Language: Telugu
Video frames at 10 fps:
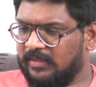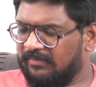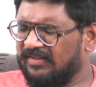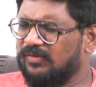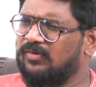
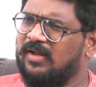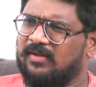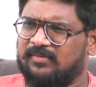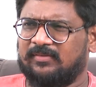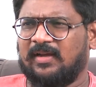తర్వాత కూడా
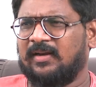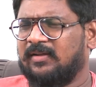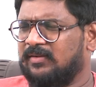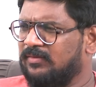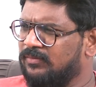
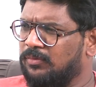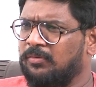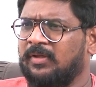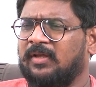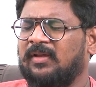ఆయన
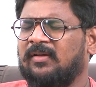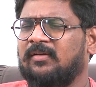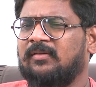ద్రోహి